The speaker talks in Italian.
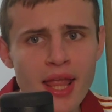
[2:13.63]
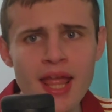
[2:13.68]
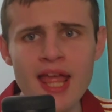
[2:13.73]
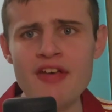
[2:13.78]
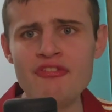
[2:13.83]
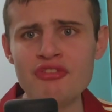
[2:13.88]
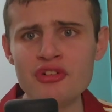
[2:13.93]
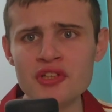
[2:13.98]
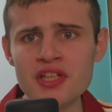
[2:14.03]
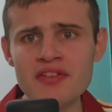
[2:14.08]

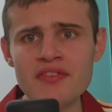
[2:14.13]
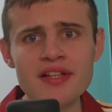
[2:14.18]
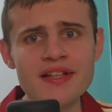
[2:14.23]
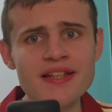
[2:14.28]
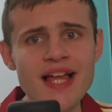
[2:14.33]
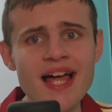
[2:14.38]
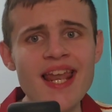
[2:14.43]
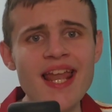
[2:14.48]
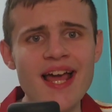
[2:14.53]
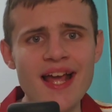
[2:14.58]
è
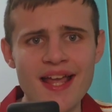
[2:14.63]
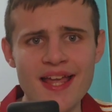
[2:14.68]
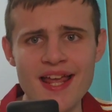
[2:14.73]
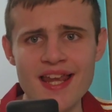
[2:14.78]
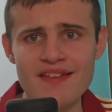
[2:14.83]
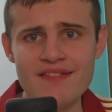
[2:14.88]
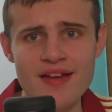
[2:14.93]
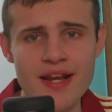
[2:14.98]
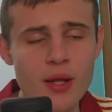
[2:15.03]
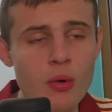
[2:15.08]
fondamentale anche
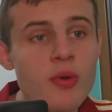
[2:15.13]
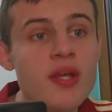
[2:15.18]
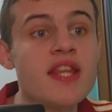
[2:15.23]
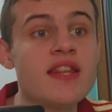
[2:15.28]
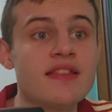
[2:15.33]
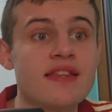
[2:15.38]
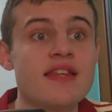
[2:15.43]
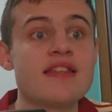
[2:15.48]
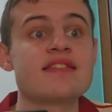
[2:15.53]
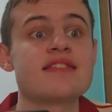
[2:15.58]
arrivare
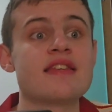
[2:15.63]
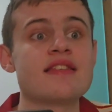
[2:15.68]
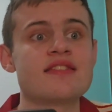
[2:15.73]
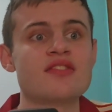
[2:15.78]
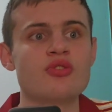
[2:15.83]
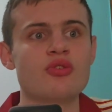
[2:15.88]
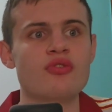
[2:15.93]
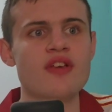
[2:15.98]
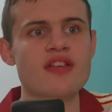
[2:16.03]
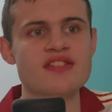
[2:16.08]
quinti, se
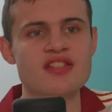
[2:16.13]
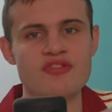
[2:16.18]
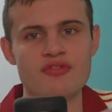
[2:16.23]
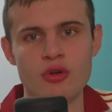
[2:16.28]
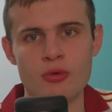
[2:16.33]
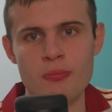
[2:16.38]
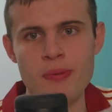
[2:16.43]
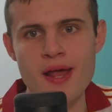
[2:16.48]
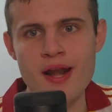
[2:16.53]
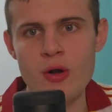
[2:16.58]
si dovesse
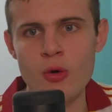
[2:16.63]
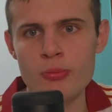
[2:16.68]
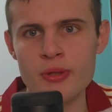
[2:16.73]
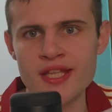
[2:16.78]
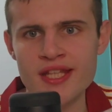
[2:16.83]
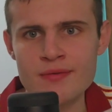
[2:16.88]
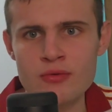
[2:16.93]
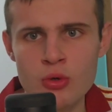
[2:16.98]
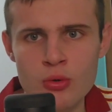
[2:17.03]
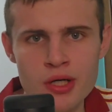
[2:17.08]
floppare
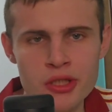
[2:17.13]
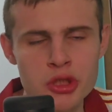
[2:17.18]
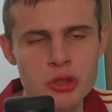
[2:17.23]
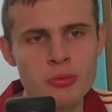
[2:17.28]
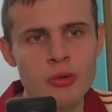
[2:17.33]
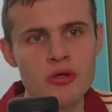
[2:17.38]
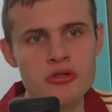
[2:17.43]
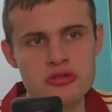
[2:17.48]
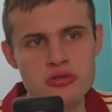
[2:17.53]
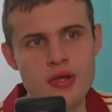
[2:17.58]
l'obiettivo quarto
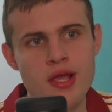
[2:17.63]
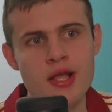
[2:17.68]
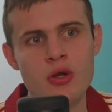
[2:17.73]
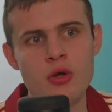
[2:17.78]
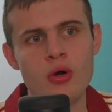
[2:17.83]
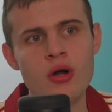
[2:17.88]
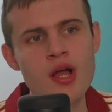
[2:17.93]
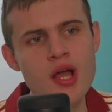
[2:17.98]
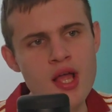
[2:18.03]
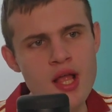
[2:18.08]
posto,
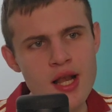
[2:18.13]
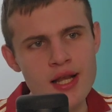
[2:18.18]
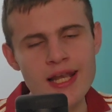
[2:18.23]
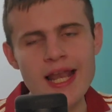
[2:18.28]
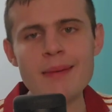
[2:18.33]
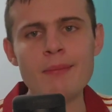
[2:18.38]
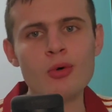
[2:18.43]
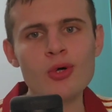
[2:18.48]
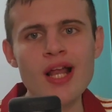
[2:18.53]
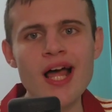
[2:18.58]
ecco,
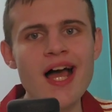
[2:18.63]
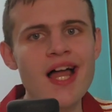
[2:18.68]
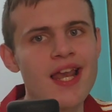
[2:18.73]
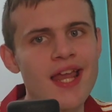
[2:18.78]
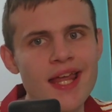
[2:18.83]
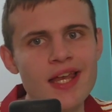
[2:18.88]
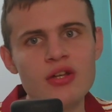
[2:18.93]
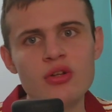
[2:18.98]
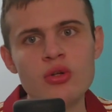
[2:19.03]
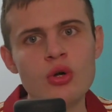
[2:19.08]
la
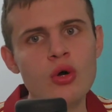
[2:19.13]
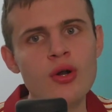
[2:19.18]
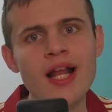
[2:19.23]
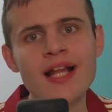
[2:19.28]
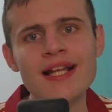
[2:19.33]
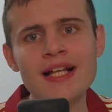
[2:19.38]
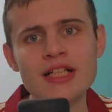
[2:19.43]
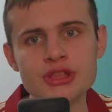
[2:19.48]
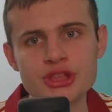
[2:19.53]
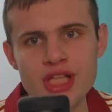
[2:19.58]
morale è non
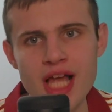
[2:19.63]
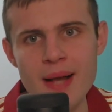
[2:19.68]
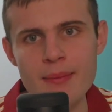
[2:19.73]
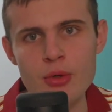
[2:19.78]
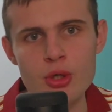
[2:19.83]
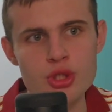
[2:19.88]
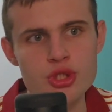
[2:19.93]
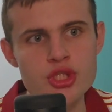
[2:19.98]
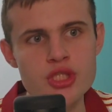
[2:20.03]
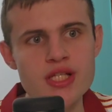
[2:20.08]

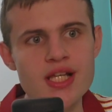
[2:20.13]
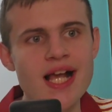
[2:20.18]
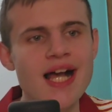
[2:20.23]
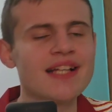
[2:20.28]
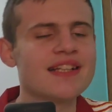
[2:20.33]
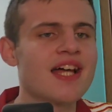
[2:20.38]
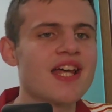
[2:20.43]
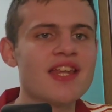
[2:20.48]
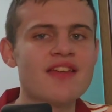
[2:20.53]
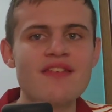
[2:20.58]
adagiamoci
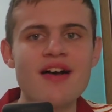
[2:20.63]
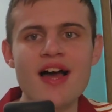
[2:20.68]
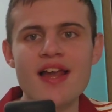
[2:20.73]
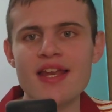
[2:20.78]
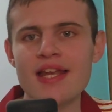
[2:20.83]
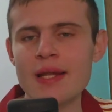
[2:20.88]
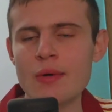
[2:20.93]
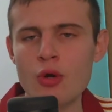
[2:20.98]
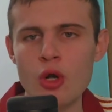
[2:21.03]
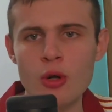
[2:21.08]
ad
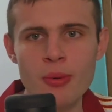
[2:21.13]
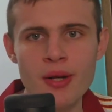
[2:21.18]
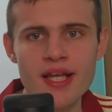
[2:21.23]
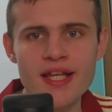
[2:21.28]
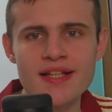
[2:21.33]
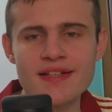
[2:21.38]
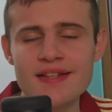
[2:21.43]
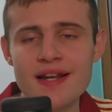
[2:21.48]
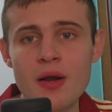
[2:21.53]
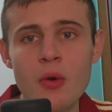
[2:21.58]
arrivare in Europa
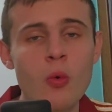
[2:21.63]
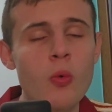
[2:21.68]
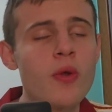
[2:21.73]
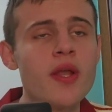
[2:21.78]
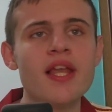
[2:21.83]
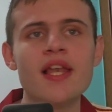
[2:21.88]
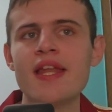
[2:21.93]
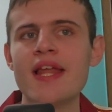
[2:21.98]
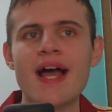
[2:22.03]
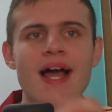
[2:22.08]
League
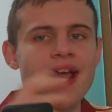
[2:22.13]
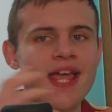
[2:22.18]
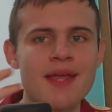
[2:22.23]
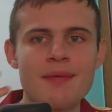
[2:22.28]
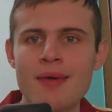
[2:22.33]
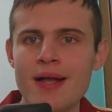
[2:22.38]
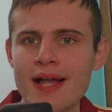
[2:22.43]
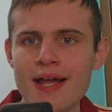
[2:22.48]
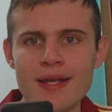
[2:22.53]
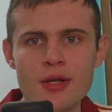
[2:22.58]
tranquilli, anche
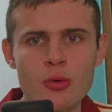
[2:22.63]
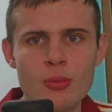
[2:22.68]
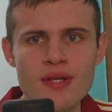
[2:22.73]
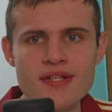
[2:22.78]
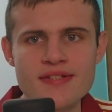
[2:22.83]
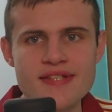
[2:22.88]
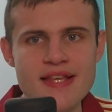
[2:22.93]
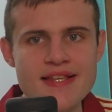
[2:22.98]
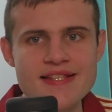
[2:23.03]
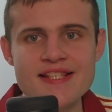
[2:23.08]
magari come
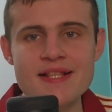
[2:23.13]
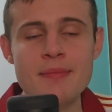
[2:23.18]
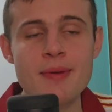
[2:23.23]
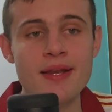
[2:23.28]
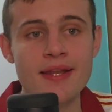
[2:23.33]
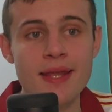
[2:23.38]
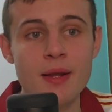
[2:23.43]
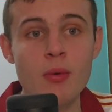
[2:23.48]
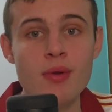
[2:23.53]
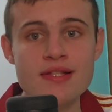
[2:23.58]
sesti,
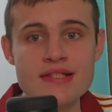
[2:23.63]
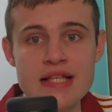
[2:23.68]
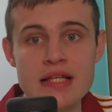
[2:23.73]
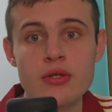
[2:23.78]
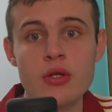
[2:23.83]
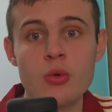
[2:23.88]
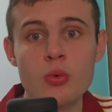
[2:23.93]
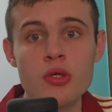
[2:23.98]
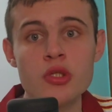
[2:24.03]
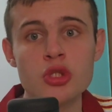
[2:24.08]
perché
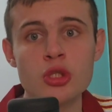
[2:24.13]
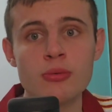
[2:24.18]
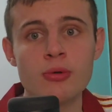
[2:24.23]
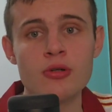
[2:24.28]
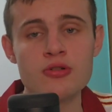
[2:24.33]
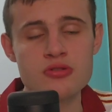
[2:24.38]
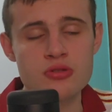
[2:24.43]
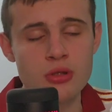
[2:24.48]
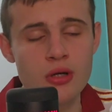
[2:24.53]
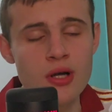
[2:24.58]
quest'anno il quinto
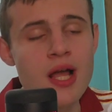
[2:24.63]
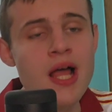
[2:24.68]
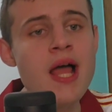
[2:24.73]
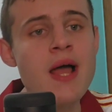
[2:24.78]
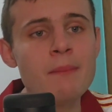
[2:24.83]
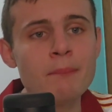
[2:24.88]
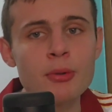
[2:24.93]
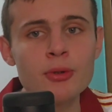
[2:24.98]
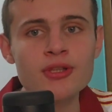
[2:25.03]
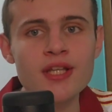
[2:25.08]
posto
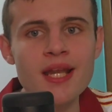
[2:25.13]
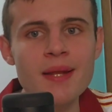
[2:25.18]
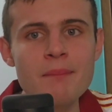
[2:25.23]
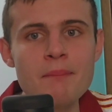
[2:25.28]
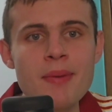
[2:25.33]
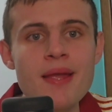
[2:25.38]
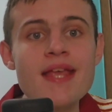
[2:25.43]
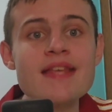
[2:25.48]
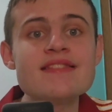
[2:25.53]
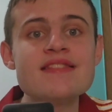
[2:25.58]

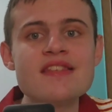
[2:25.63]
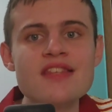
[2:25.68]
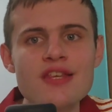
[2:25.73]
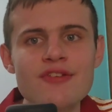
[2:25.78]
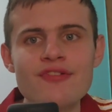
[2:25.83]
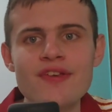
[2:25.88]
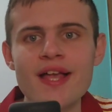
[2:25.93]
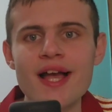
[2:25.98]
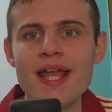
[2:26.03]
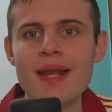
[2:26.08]
potrebbe
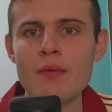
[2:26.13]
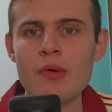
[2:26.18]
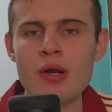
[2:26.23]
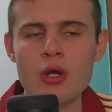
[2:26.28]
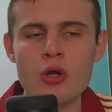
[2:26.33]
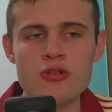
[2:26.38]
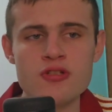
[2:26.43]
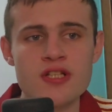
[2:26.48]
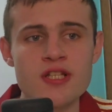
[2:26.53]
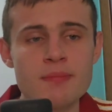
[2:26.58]
significare
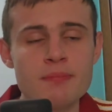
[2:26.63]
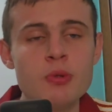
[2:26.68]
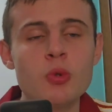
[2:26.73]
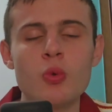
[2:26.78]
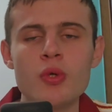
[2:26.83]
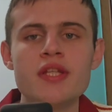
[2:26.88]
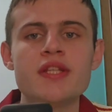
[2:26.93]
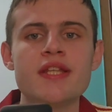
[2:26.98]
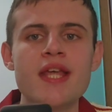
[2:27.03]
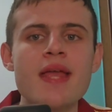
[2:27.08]
qualcosa di più,
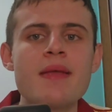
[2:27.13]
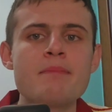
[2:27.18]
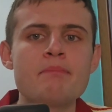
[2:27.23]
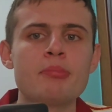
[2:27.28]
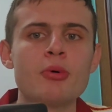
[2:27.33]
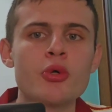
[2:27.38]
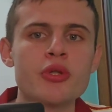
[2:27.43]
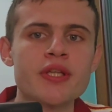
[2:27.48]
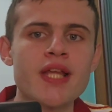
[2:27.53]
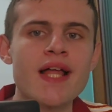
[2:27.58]
quindi è
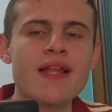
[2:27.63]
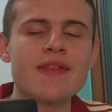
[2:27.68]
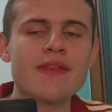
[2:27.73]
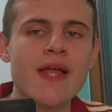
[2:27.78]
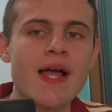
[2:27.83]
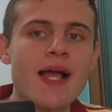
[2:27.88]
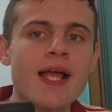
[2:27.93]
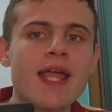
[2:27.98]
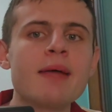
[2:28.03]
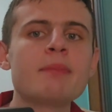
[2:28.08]

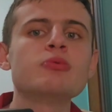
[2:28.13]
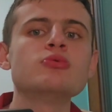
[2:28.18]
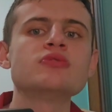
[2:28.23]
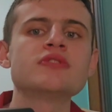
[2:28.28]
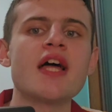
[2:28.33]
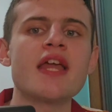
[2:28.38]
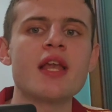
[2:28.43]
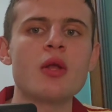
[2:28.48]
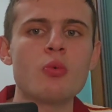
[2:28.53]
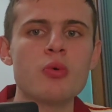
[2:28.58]
importante anche
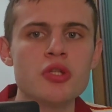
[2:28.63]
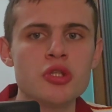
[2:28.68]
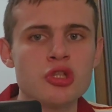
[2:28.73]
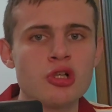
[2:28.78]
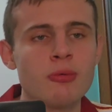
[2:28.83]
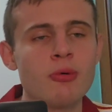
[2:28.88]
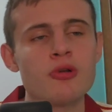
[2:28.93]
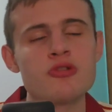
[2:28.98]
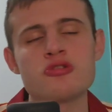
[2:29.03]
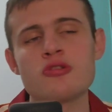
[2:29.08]
puntare il
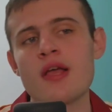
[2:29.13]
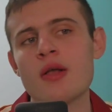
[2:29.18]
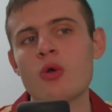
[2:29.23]
quinto posto.